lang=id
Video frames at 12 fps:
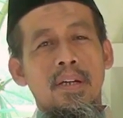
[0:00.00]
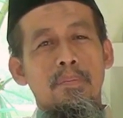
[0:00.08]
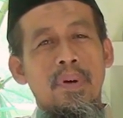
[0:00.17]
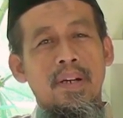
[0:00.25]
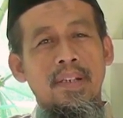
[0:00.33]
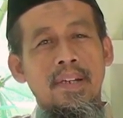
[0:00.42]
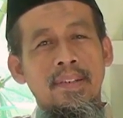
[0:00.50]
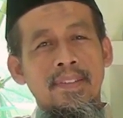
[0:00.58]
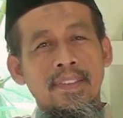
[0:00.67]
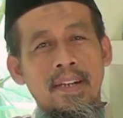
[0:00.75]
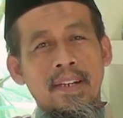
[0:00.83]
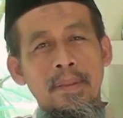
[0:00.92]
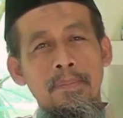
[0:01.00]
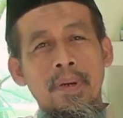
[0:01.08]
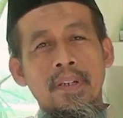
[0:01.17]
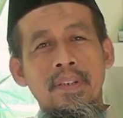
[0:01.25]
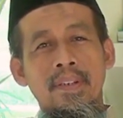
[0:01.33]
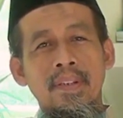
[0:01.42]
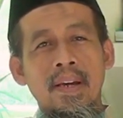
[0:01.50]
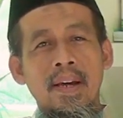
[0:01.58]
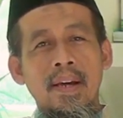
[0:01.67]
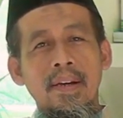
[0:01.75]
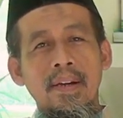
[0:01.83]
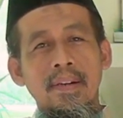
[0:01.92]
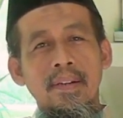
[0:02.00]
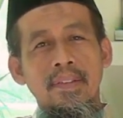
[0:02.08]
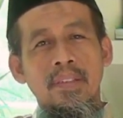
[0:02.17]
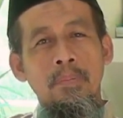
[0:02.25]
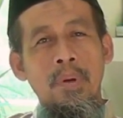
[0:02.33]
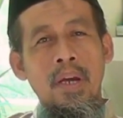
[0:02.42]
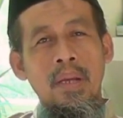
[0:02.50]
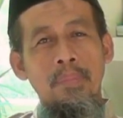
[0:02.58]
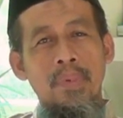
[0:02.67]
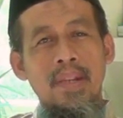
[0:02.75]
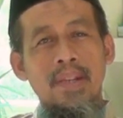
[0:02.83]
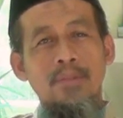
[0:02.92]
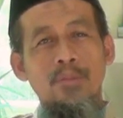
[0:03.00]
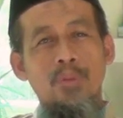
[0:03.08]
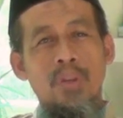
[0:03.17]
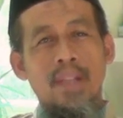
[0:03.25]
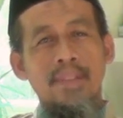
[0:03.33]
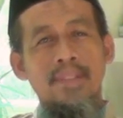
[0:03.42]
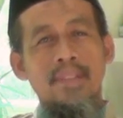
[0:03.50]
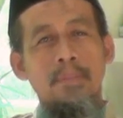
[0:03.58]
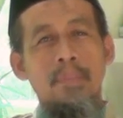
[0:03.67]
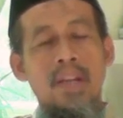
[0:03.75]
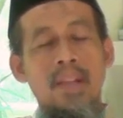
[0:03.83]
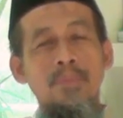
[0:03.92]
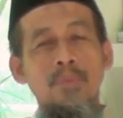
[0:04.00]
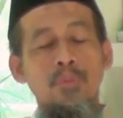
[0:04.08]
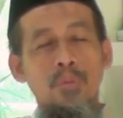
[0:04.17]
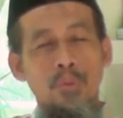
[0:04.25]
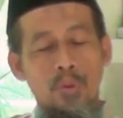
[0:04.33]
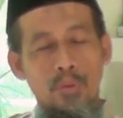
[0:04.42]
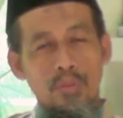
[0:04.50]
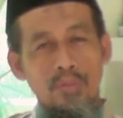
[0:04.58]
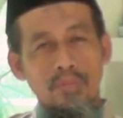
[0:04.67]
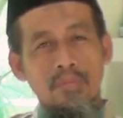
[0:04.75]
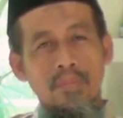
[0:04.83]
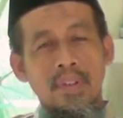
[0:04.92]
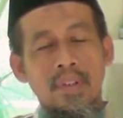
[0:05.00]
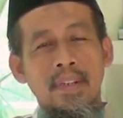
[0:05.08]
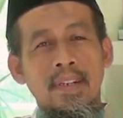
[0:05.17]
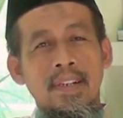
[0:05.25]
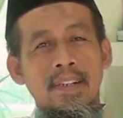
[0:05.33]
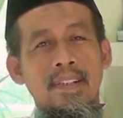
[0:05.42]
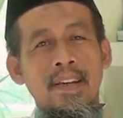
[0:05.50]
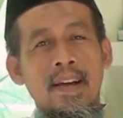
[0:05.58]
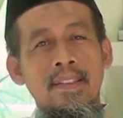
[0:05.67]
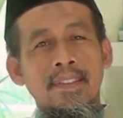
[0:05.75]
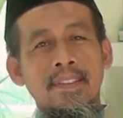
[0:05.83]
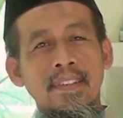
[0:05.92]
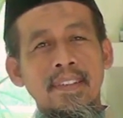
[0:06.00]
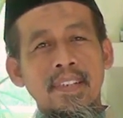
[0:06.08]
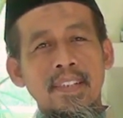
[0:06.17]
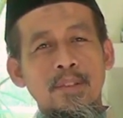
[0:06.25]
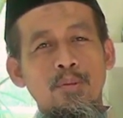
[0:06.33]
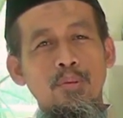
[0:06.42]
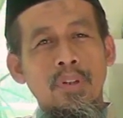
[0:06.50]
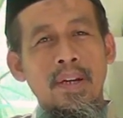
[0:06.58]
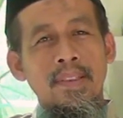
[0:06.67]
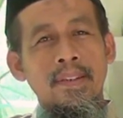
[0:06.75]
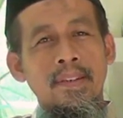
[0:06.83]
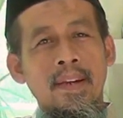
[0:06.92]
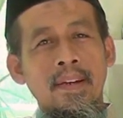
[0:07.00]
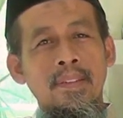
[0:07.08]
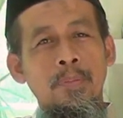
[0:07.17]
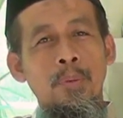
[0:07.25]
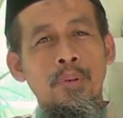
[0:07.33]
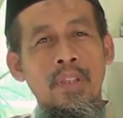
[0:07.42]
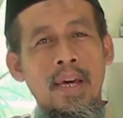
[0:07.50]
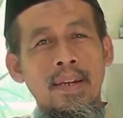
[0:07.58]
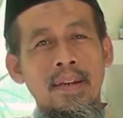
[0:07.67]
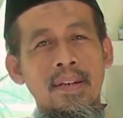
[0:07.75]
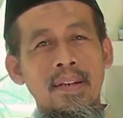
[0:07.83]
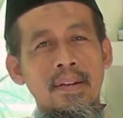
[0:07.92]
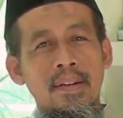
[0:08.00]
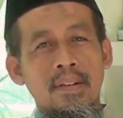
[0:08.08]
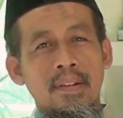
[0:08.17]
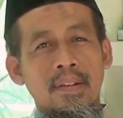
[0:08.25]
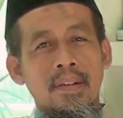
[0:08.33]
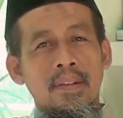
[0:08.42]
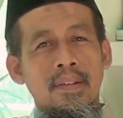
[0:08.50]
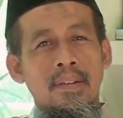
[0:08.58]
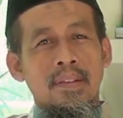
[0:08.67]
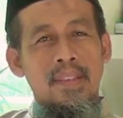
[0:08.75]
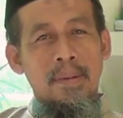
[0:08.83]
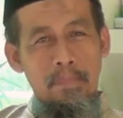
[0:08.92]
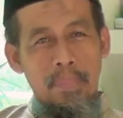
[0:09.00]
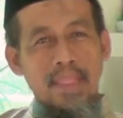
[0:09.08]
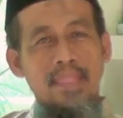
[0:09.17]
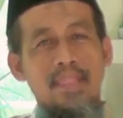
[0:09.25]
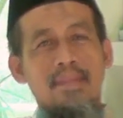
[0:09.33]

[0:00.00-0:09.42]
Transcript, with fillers: Maka dicatat bagi dia sebagaimana sholat semalam suntuk di hadis ini juga tidak disebutkan tempat.